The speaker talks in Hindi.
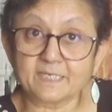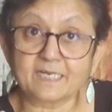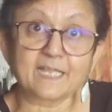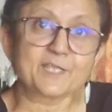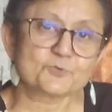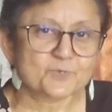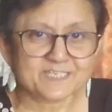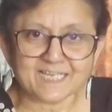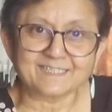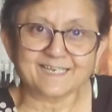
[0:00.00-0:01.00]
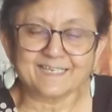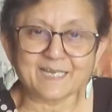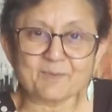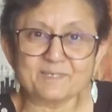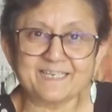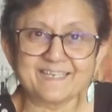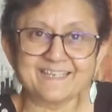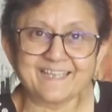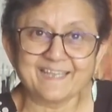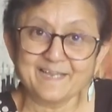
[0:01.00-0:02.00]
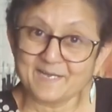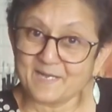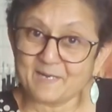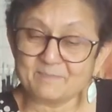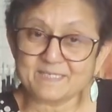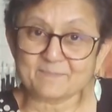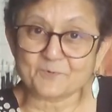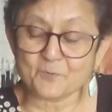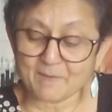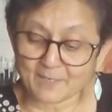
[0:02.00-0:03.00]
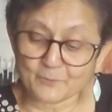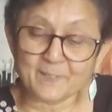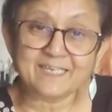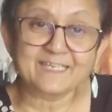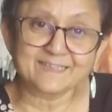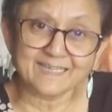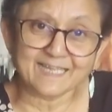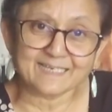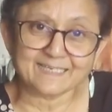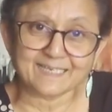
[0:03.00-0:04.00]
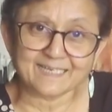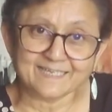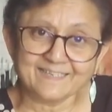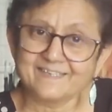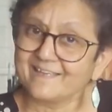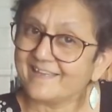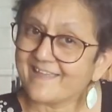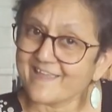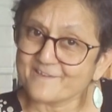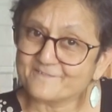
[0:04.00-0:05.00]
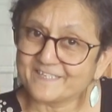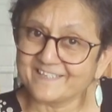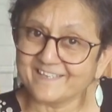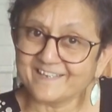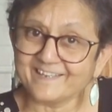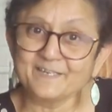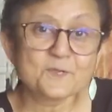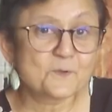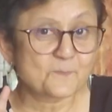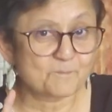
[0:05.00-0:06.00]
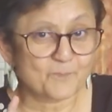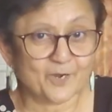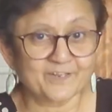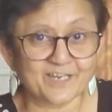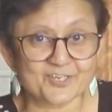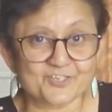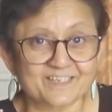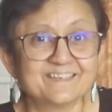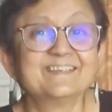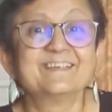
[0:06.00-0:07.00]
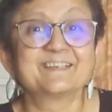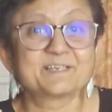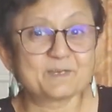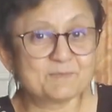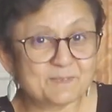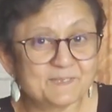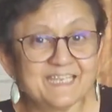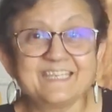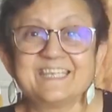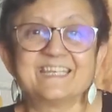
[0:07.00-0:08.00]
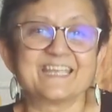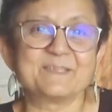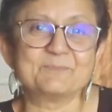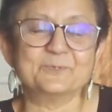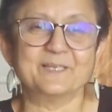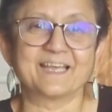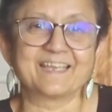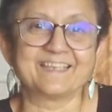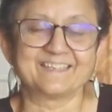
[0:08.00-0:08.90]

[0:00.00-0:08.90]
बनाना है क्योंकि ज़्यादा लेना भी नहीं है हमें सबको मालूम है कितना लेना है एवरीथिंग इन मॉडरेशन कभी भी ये नहीं भूलना है